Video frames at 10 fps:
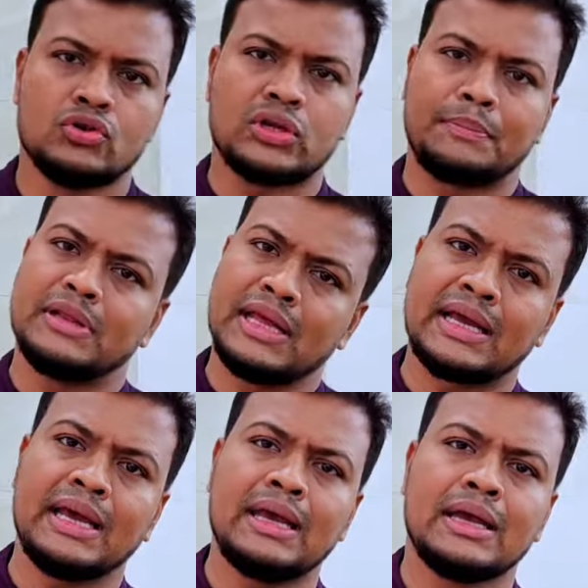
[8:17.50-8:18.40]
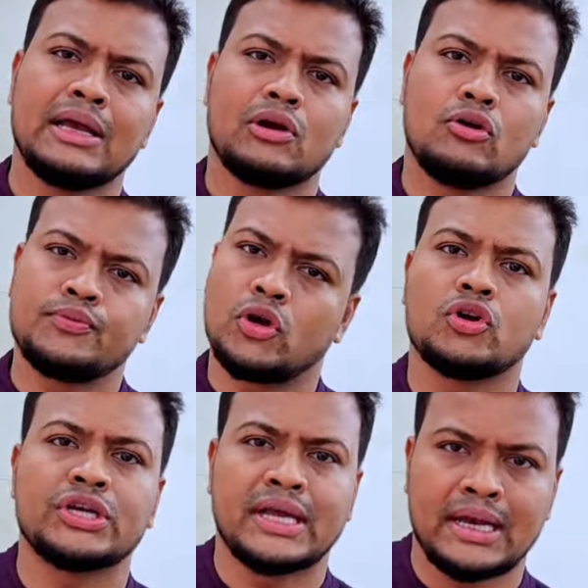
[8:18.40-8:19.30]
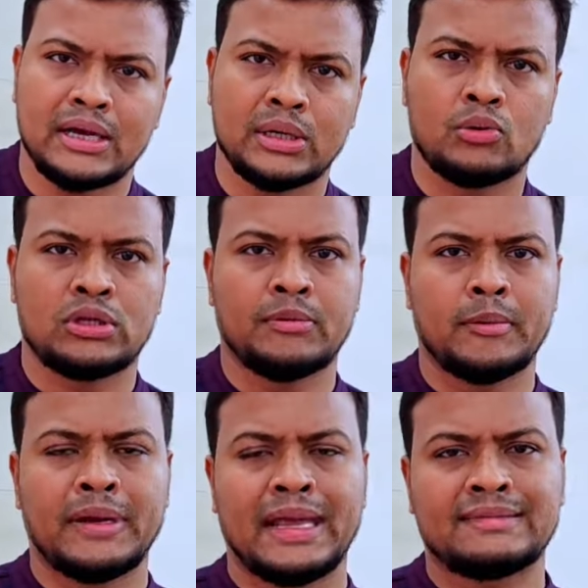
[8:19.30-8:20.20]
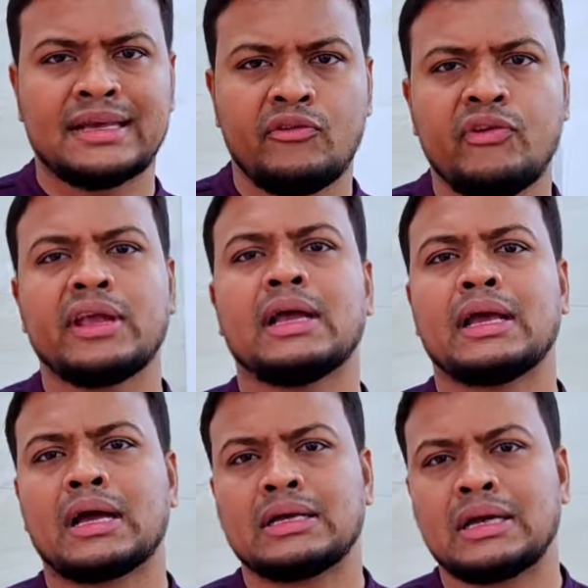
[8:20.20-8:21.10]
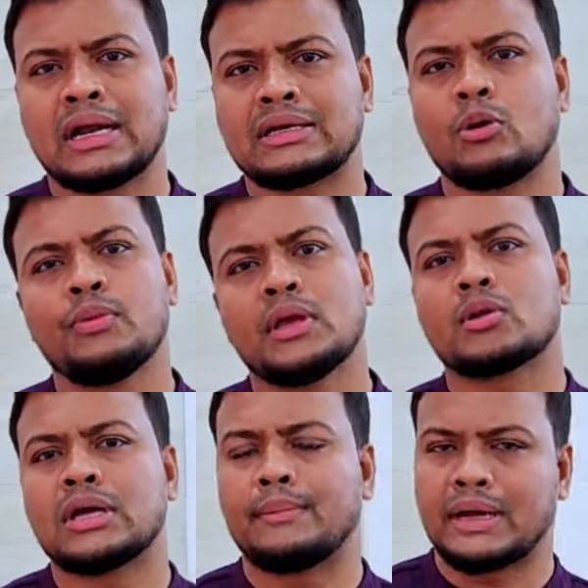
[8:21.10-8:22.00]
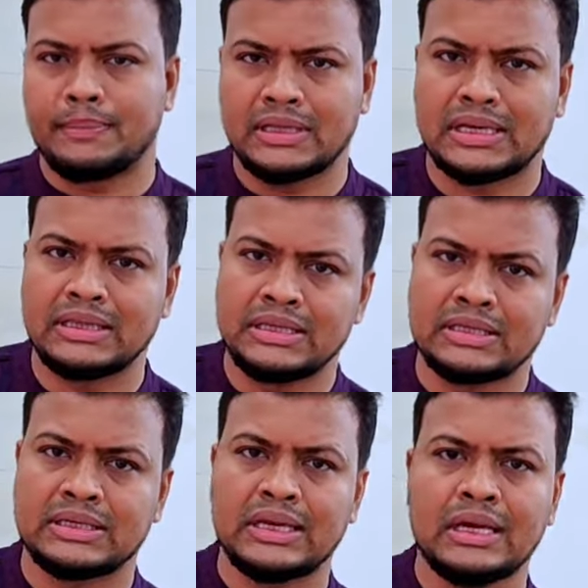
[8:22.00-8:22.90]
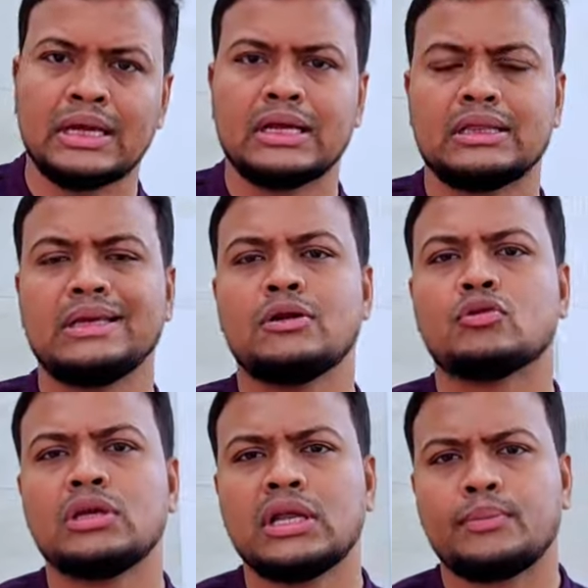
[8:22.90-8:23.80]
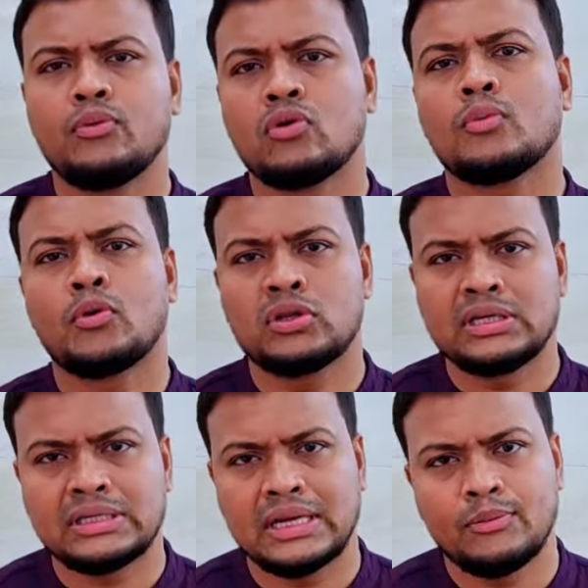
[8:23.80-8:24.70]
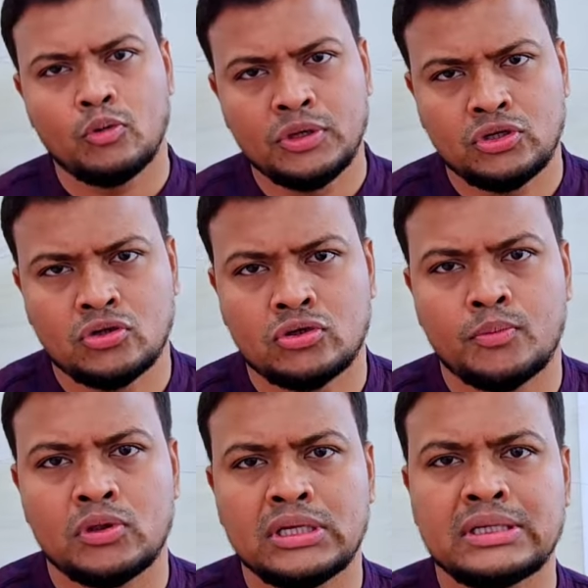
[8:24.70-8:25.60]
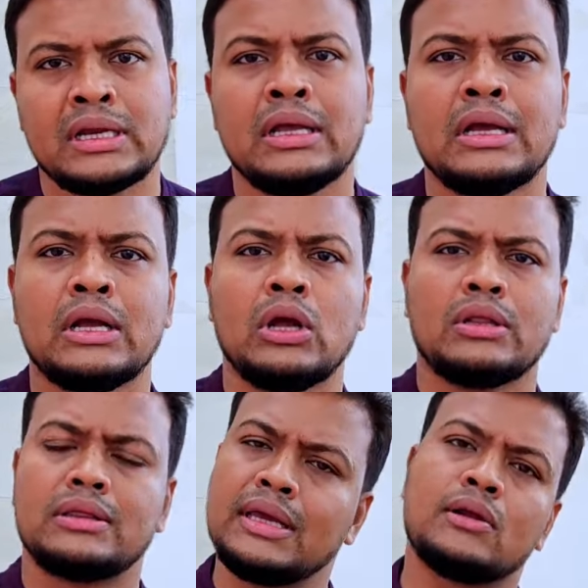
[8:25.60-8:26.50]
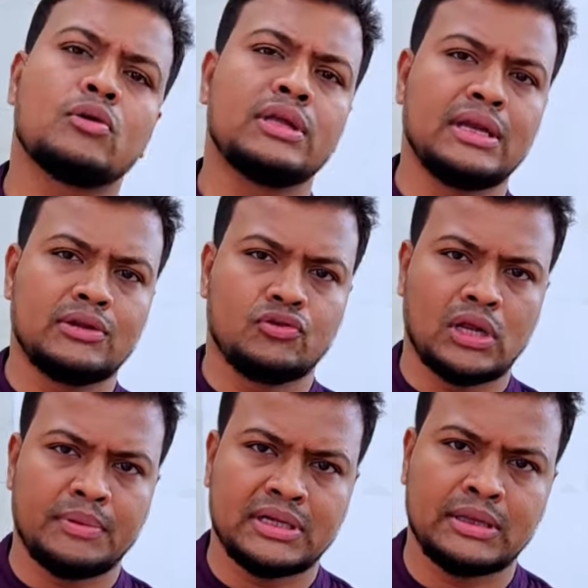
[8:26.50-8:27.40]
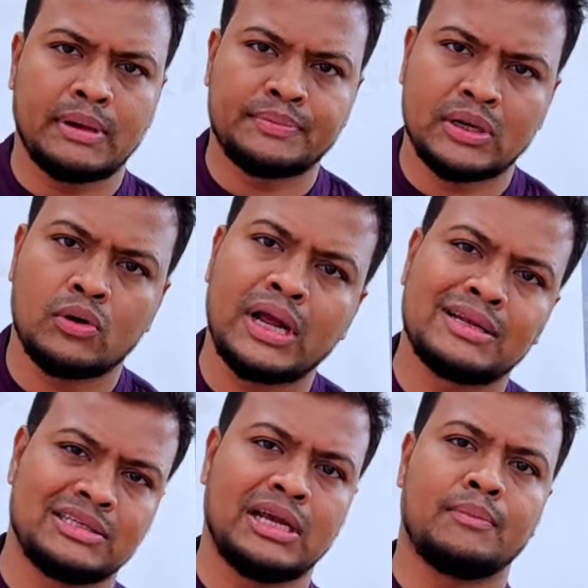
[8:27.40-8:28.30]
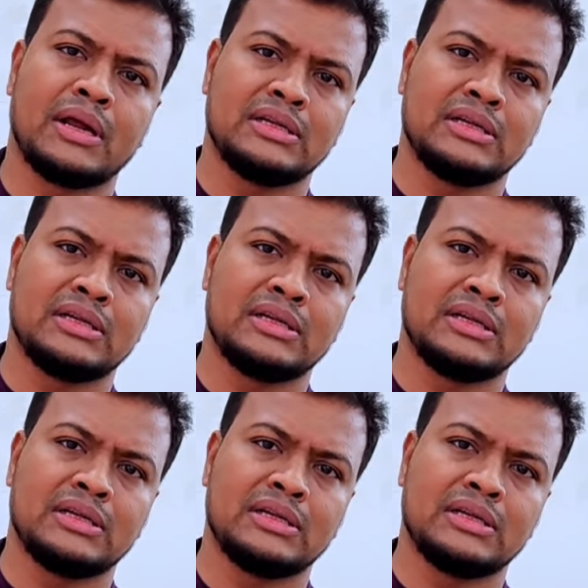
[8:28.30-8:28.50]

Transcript: সো আপনি দেখে খুব সহজে কেনাকাটা করতে পারবেন হ্যাসেল ফ্রি কেনাকাটার একটা অভিজ্ঞতা আমরা আপনাদেরকে দিতে চাই দীর্ঘদিনের পুরনো প্রতিষ্ঠান এবং বিশ্বস্ত প্রতিষ্ঠান দীর্ঘদিন সুনামের সাথে ব্যবসা করে আসছে আমরা